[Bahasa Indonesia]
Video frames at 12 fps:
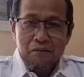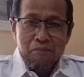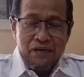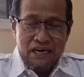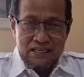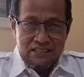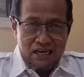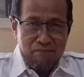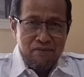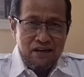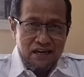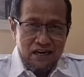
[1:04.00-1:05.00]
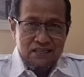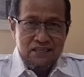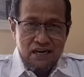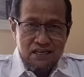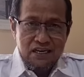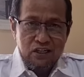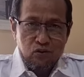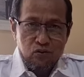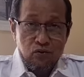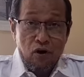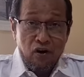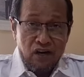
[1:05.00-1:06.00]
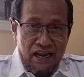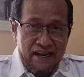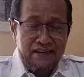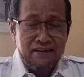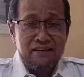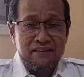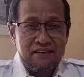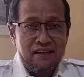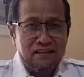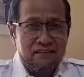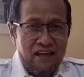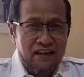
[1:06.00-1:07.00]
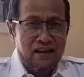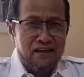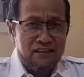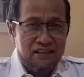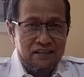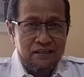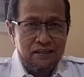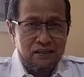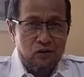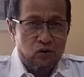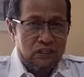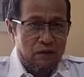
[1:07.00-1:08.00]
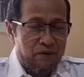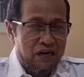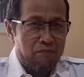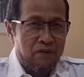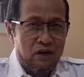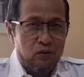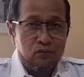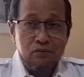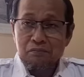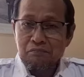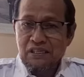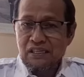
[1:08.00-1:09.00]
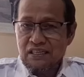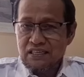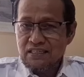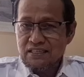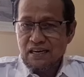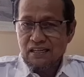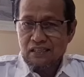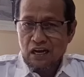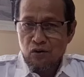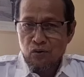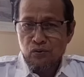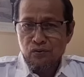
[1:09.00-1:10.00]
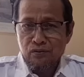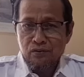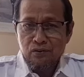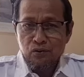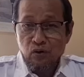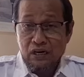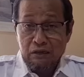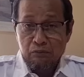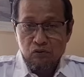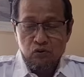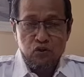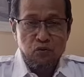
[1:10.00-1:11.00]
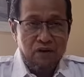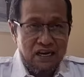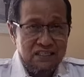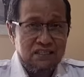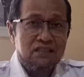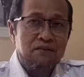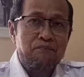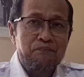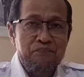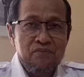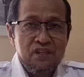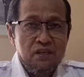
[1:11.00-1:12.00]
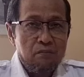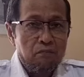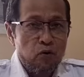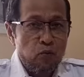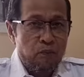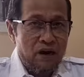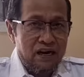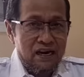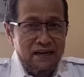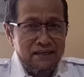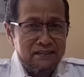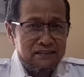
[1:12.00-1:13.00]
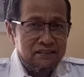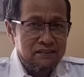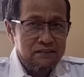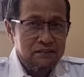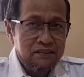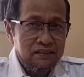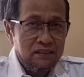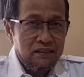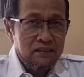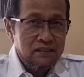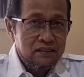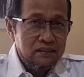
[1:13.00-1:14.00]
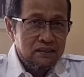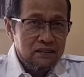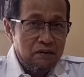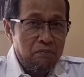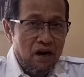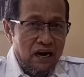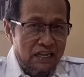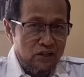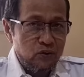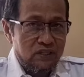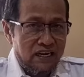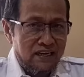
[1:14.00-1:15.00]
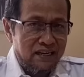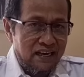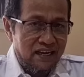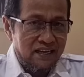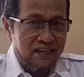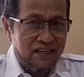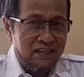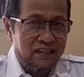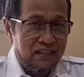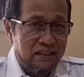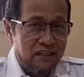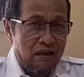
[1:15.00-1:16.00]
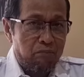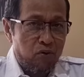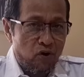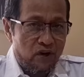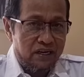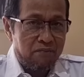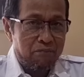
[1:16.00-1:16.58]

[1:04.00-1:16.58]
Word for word: Berazam adalah salah satu online yang tayang di Kota Pekanbaru berdiri sejak tahun 2017 merupakan keberlanjutan dari tabloid